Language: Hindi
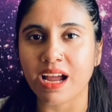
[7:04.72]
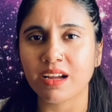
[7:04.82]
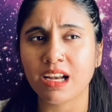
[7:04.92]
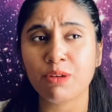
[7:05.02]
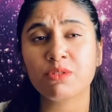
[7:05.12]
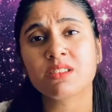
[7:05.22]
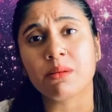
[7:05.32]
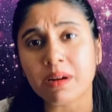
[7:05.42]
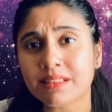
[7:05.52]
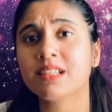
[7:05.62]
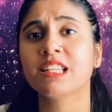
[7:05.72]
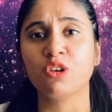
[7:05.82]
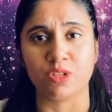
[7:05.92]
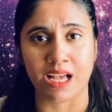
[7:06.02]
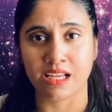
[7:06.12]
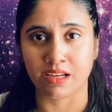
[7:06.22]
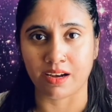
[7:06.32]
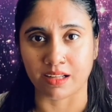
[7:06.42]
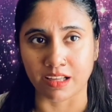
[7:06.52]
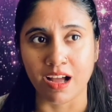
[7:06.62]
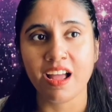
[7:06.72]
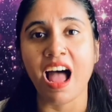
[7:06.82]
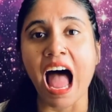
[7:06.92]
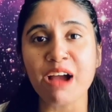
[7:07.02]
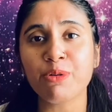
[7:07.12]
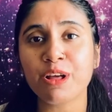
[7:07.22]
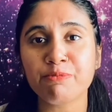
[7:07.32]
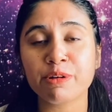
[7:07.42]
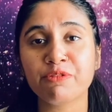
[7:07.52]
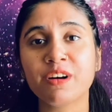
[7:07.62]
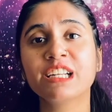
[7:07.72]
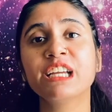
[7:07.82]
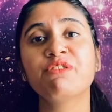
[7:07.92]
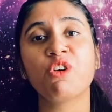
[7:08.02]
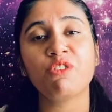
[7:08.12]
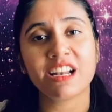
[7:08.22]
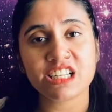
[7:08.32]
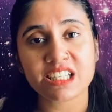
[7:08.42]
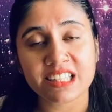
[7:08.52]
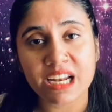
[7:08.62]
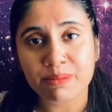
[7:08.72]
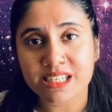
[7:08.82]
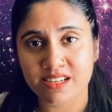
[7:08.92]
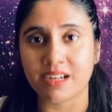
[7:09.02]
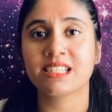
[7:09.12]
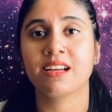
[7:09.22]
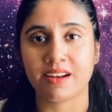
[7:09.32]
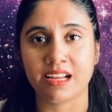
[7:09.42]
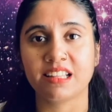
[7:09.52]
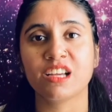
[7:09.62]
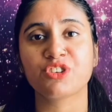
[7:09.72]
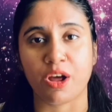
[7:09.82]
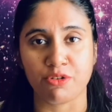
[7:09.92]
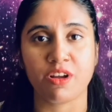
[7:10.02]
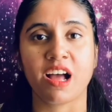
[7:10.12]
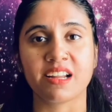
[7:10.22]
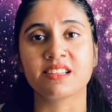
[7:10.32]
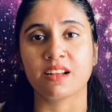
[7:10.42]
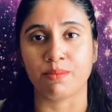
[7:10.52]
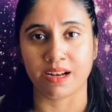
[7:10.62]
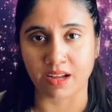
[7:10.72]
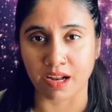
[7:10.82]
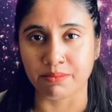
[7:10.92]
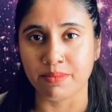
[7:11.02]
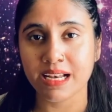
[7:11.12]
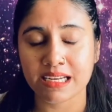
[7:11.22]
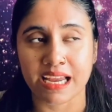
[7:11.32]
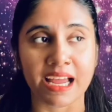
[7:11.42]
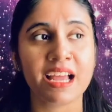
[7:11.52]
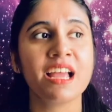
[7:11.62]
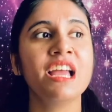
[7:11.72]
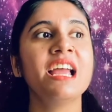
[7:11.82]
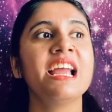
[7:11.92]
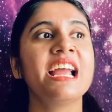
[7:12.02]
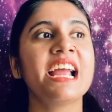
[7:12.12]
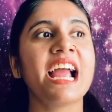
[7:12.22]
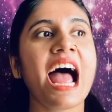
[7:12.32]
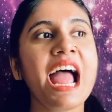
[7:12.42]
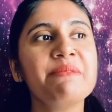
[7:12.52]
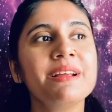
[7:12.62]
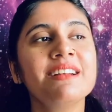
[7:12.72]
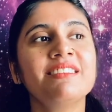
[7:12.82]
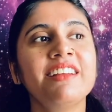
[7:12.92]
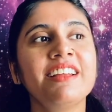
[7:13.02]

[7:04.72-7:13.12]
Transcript: एंगल है वो ज़बरदस्ती घुसाया जा रहा था आई वुड हैव प्रिफर्ड कि वो वाले जितने भी स्टंट्स कर रहे थे शाहरुख खान एंड सलमान खान मिल के आई मीन